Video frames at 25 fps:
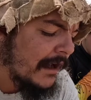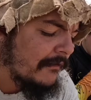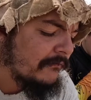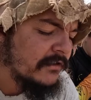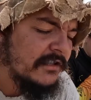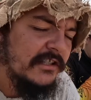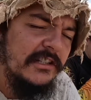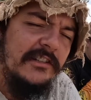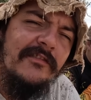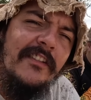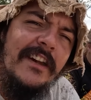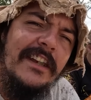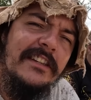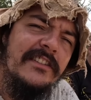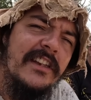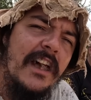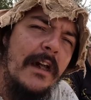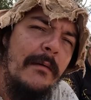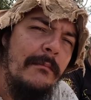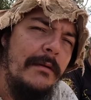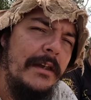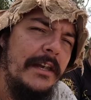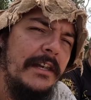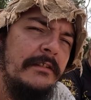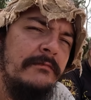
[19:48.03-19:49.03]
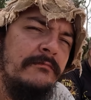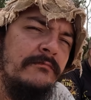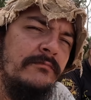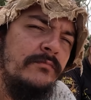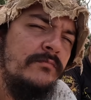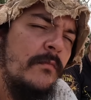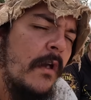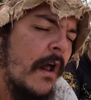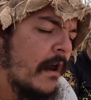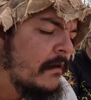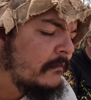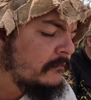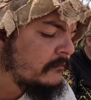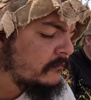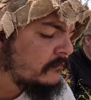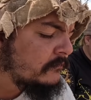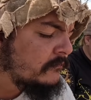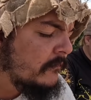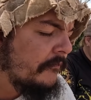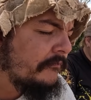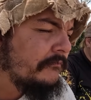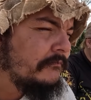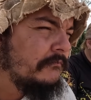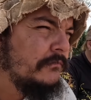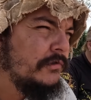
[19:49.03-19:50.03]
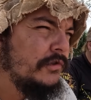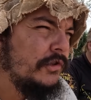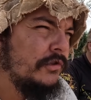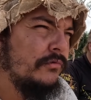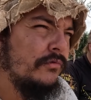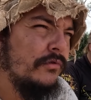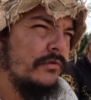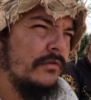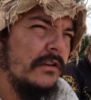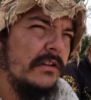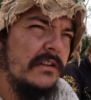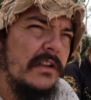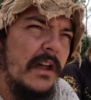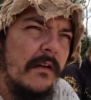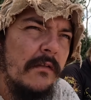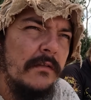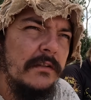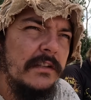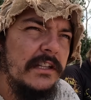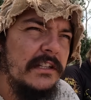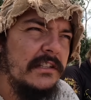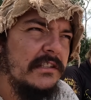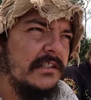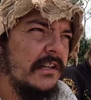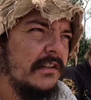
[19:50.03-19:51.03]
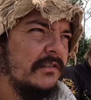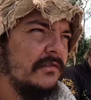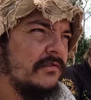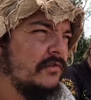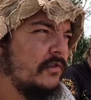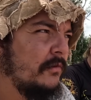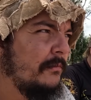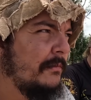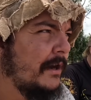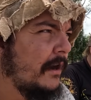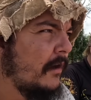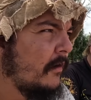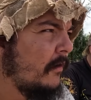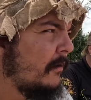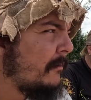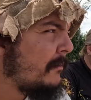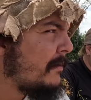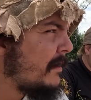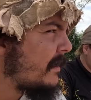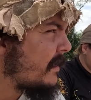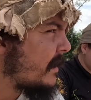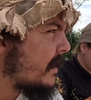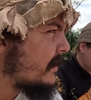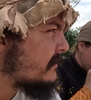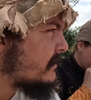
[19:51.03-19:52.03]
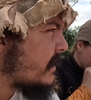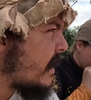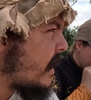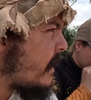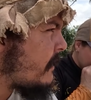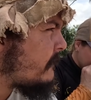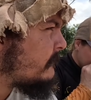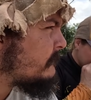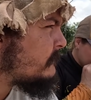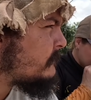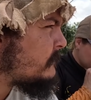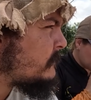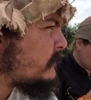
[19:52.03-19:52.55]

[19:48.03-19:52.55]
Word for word: lá você vai saber de tudo que está acontecendo sobre a obra lá, tá?